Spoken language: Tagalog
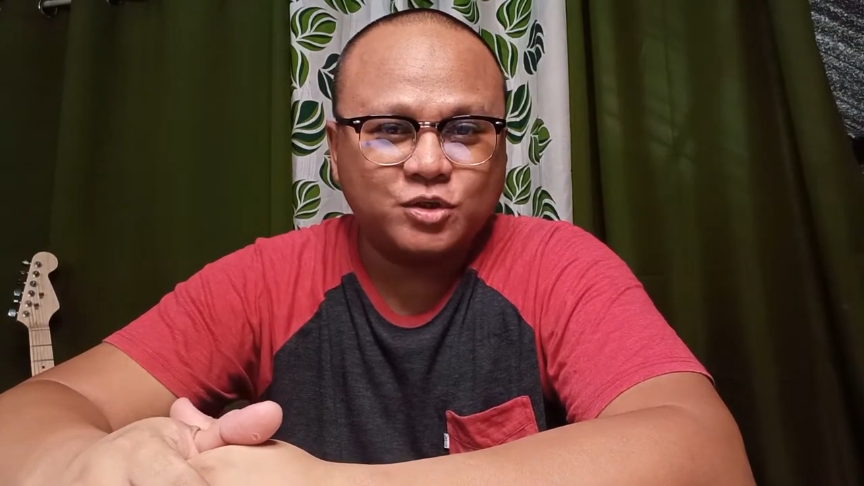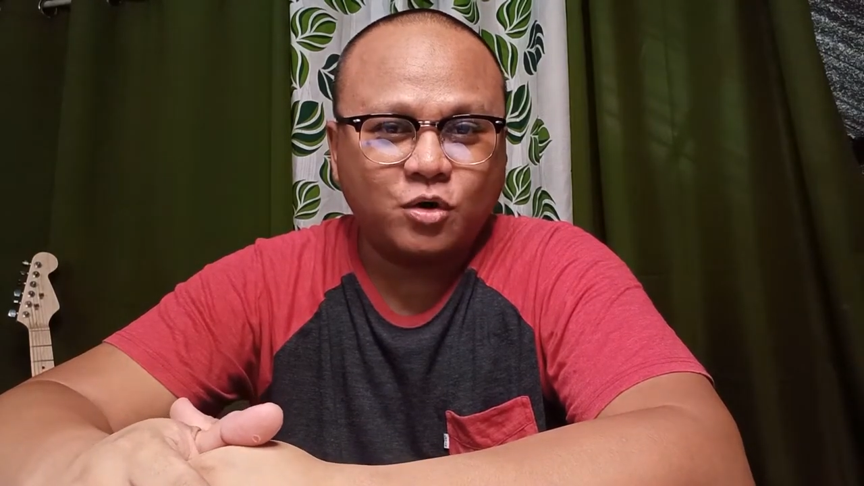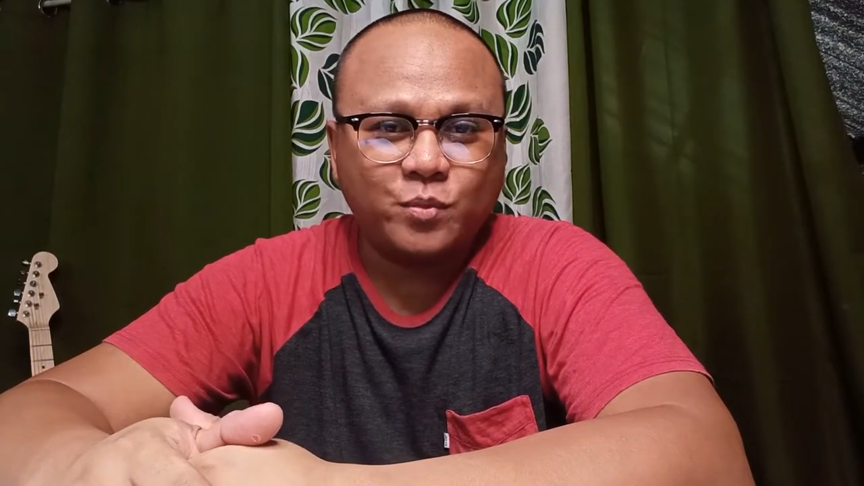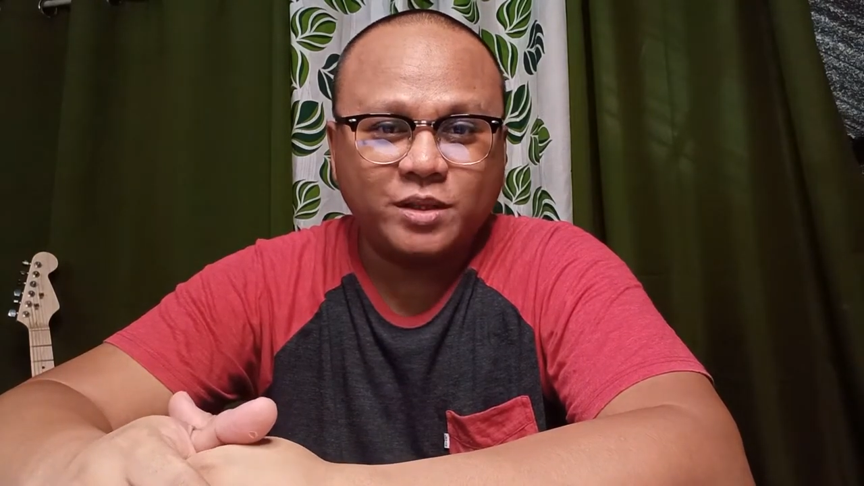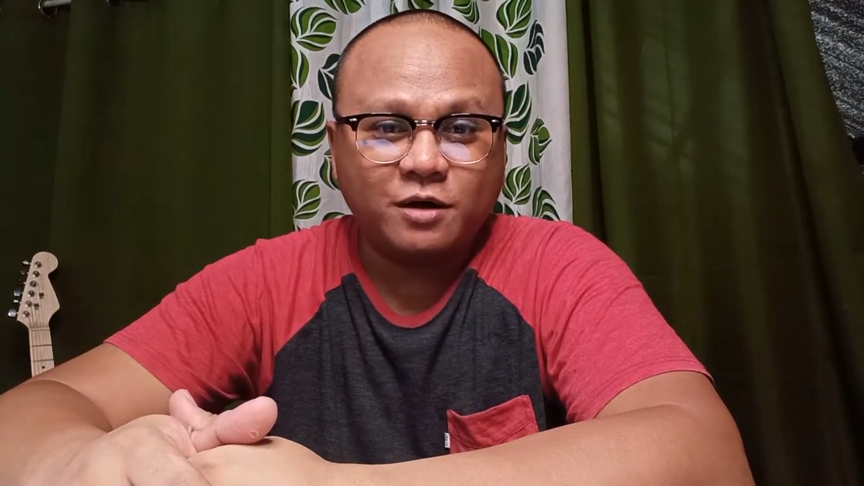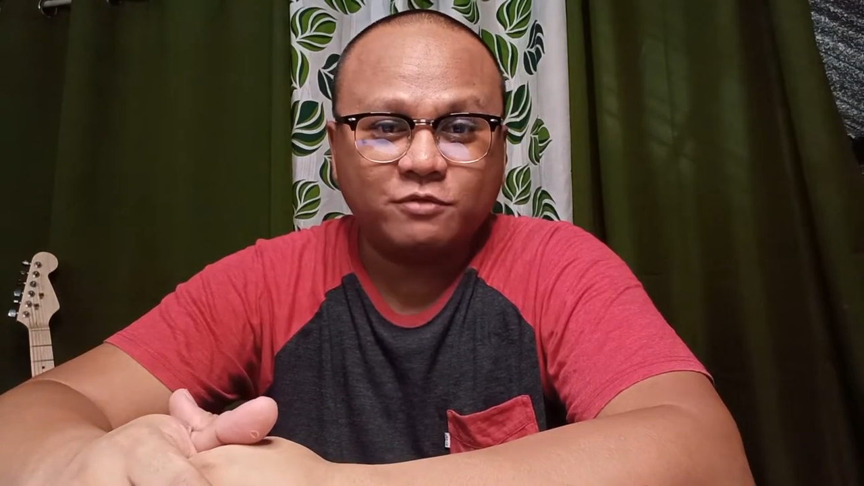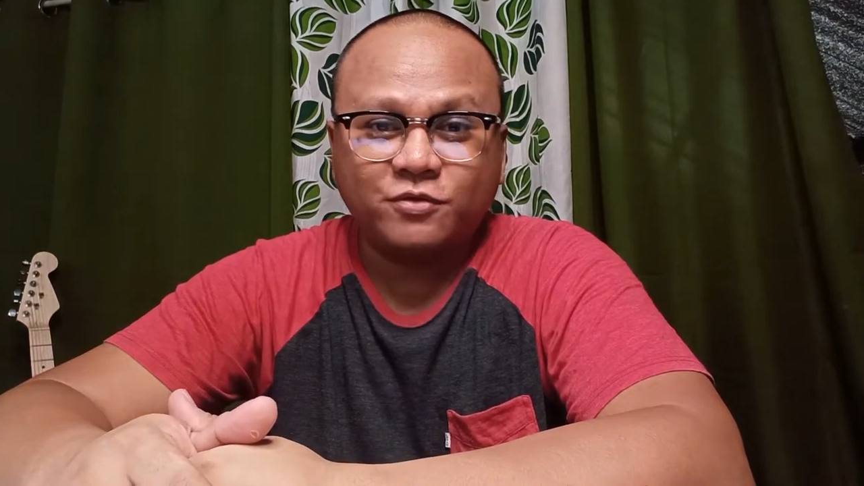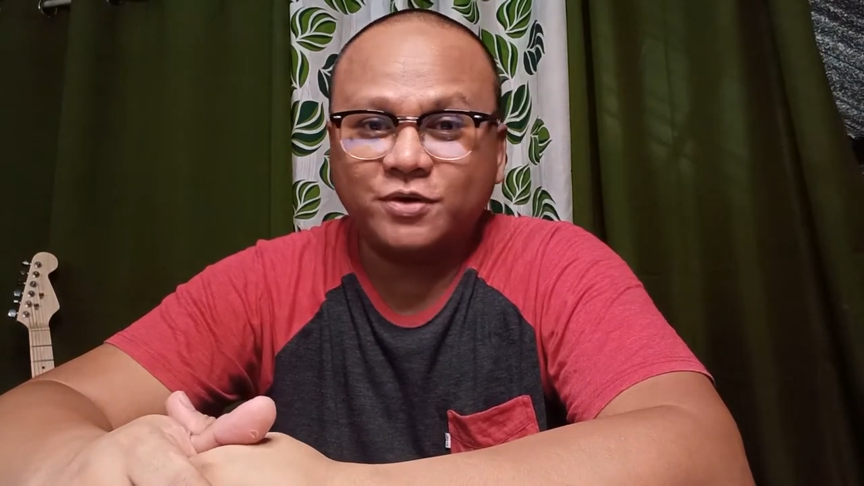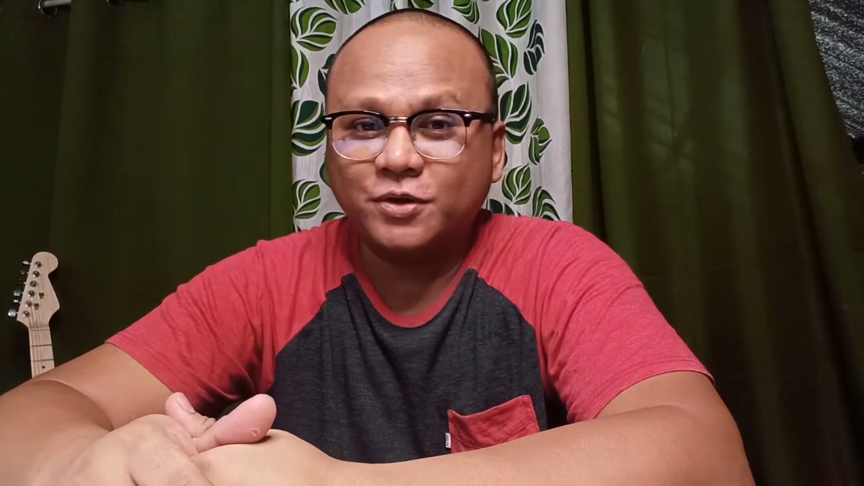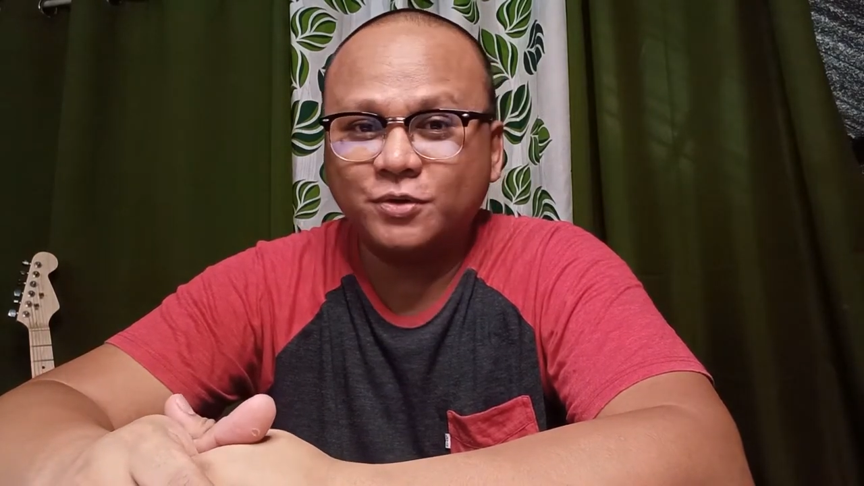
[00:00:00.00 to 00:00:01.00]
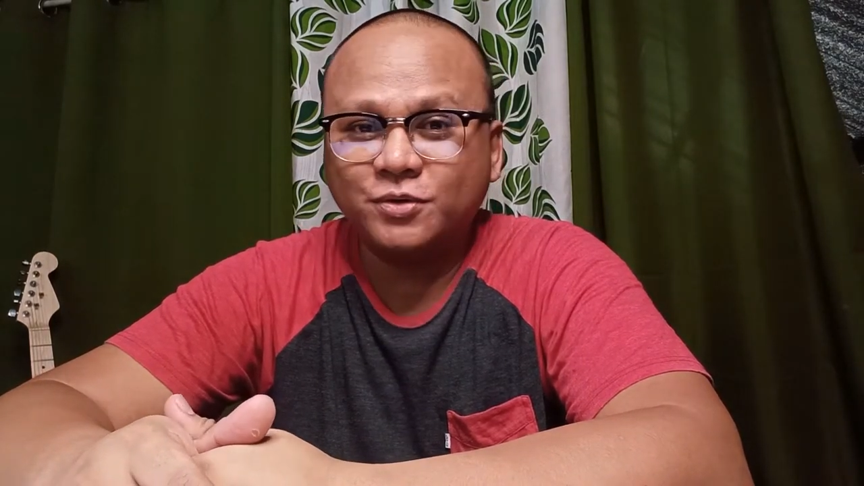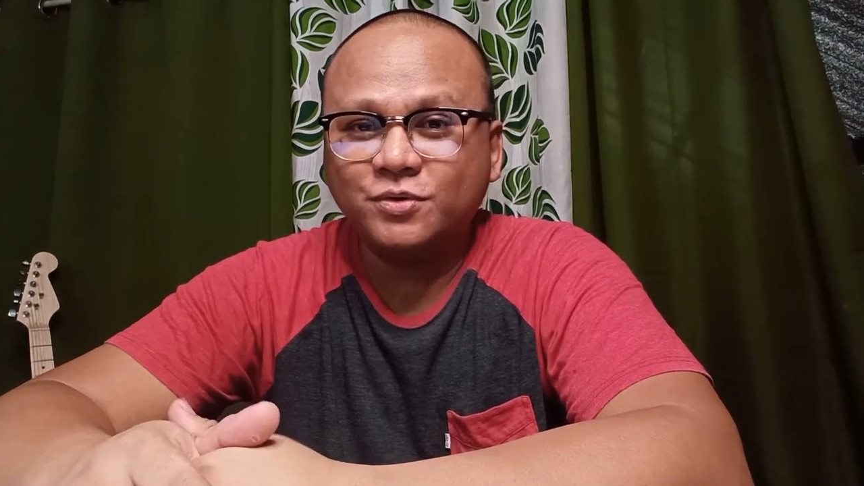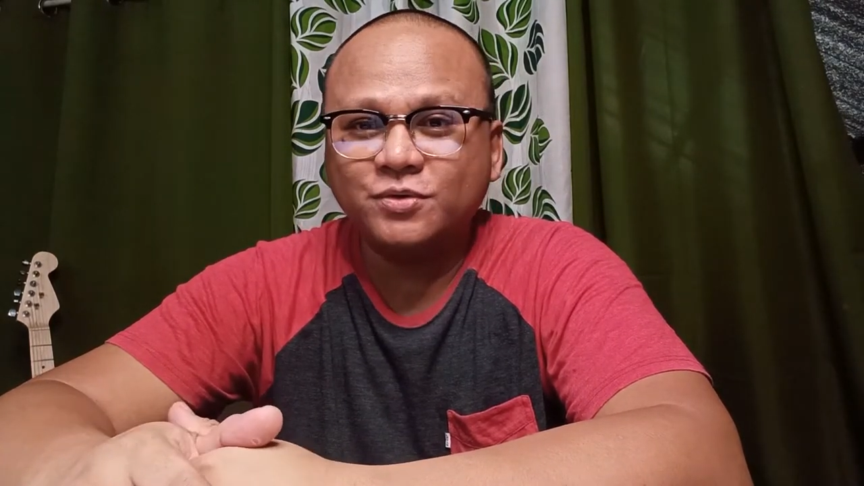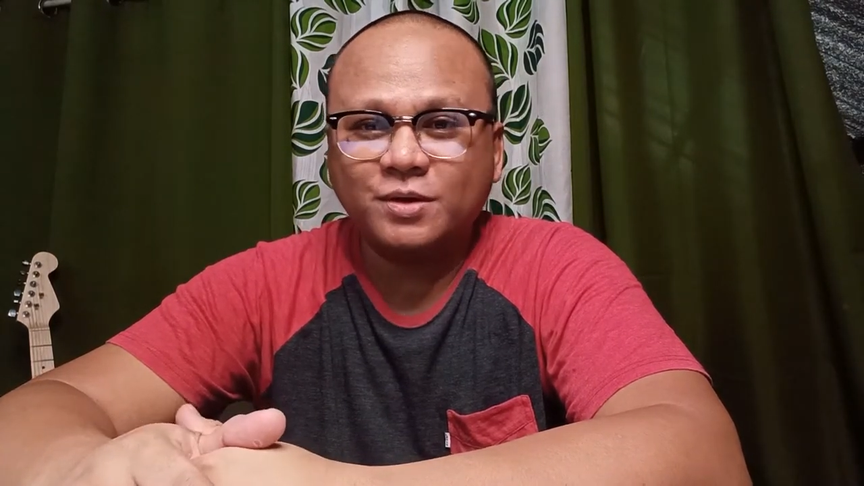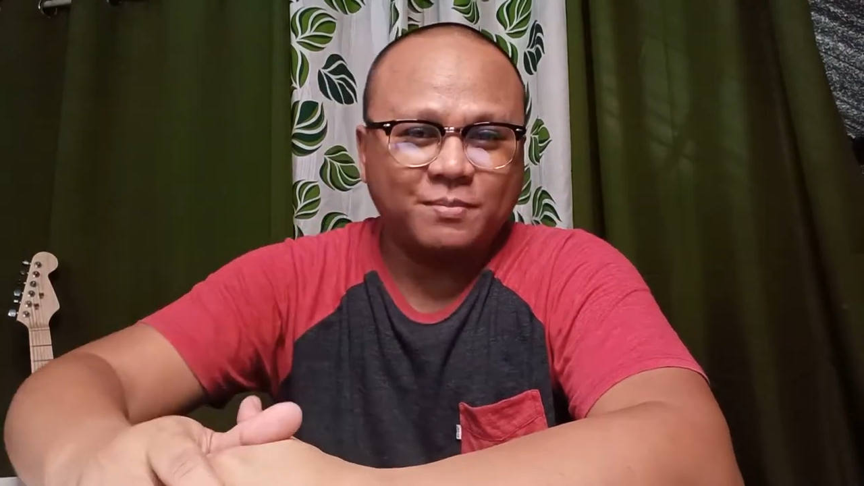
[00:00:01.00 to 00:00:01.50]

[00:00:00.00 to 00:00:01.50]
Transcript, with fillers: So without further ado,